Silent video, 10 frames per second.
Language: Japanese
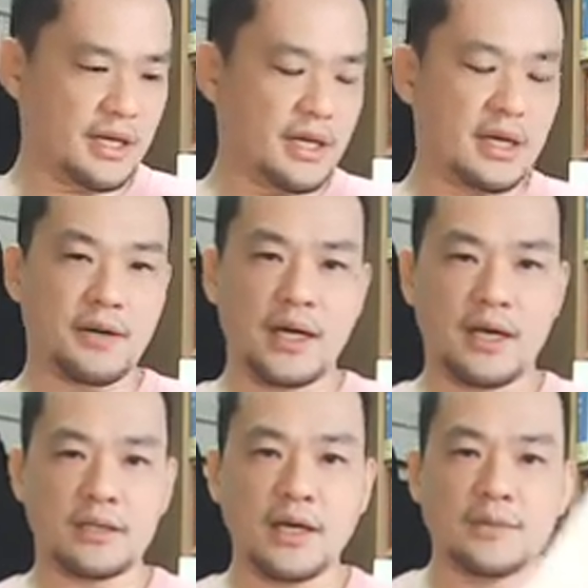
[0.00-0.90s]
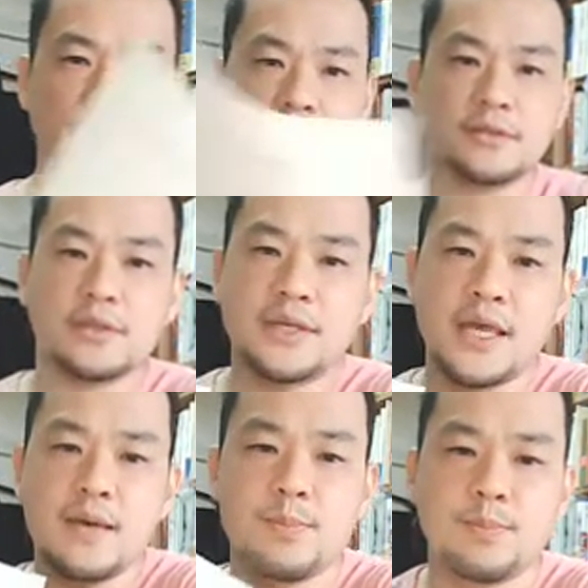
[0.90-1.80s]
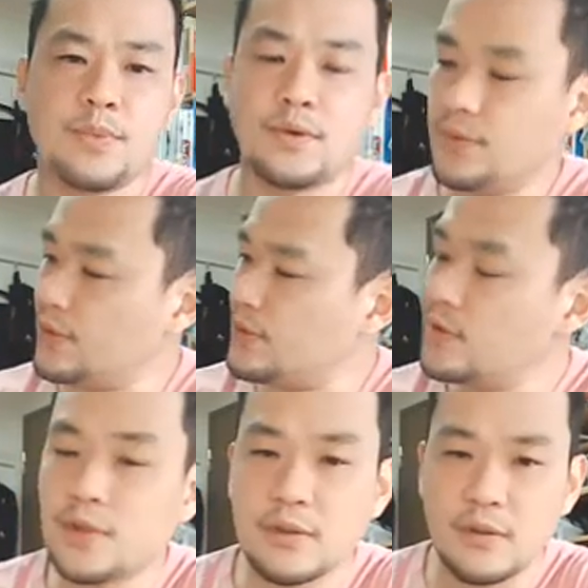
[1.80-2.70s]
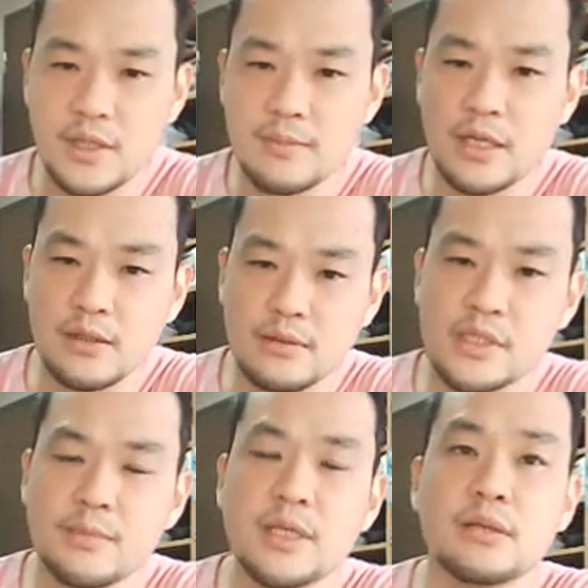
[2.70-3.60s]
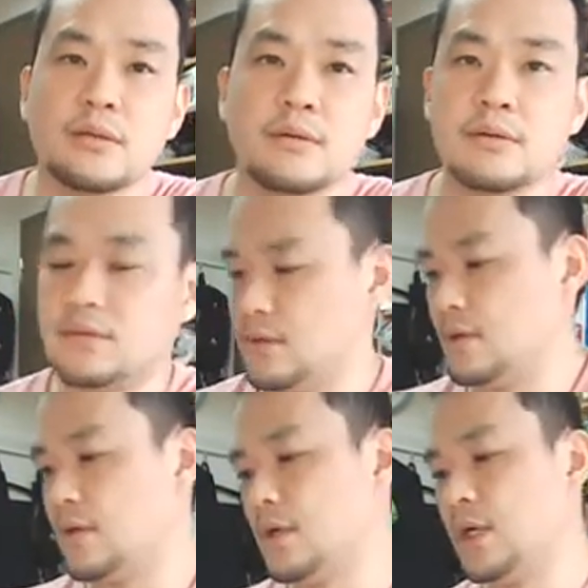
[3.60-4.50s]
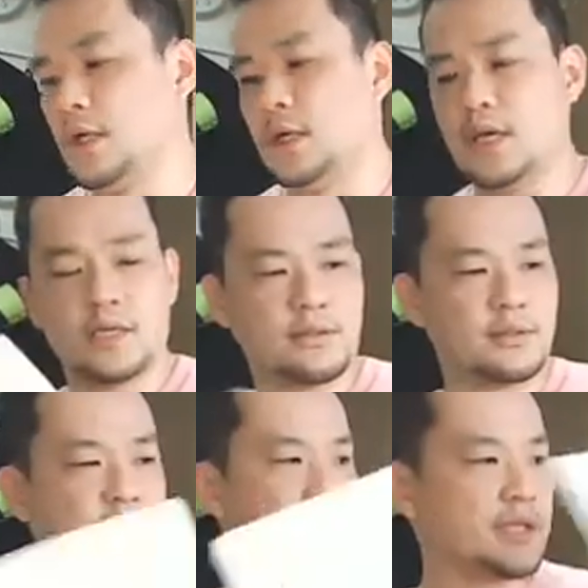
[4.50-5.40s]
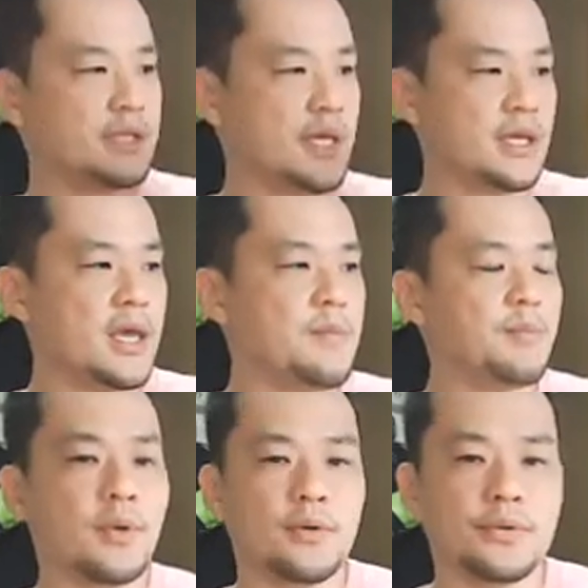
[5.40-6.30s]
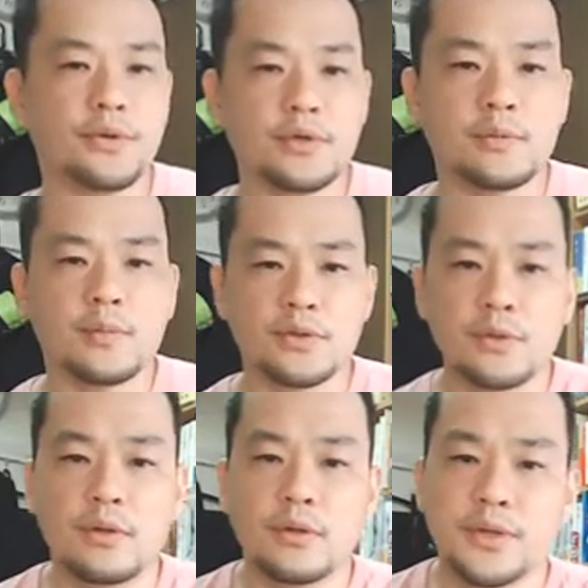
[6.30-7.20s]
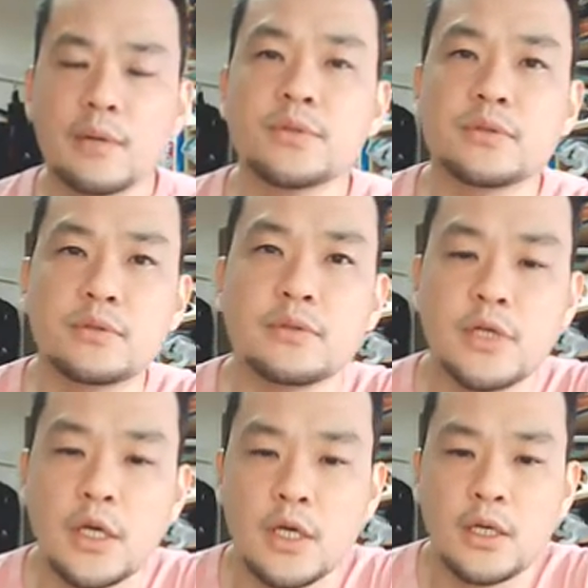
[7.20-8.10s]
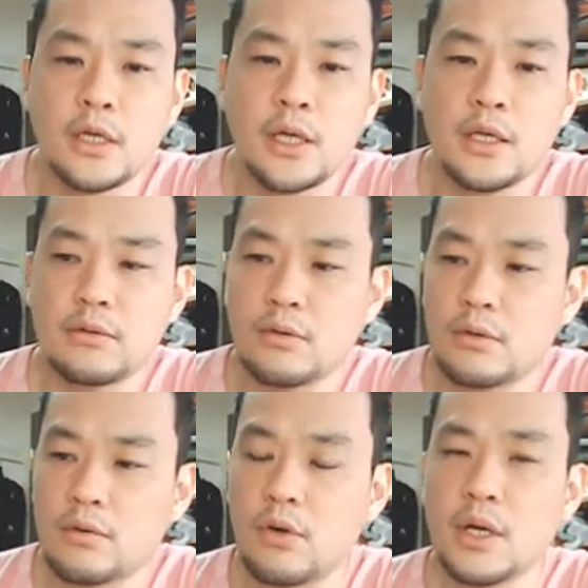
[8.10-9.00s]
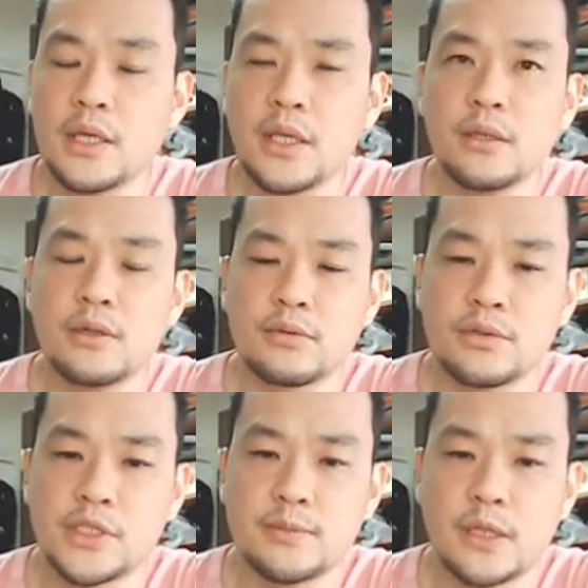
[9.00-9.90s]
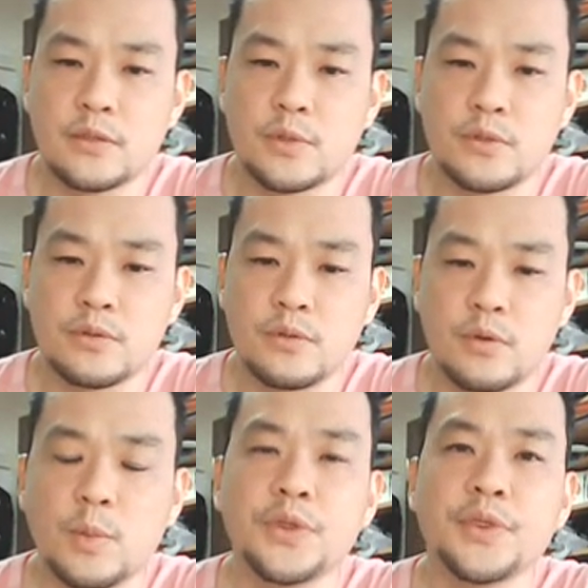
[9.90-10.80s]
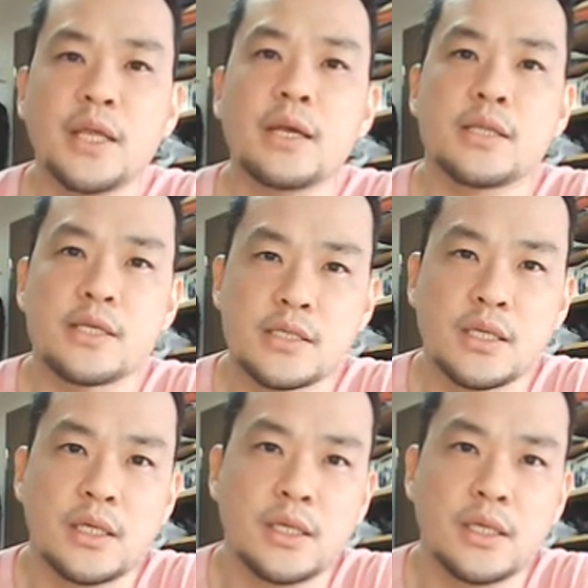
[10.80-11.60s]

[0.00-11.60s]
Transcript: 彼らは多分憲法というものを、今の自民党の人たちって憲法というものを多分、えっと、国家権力を縛るものと思ってないです。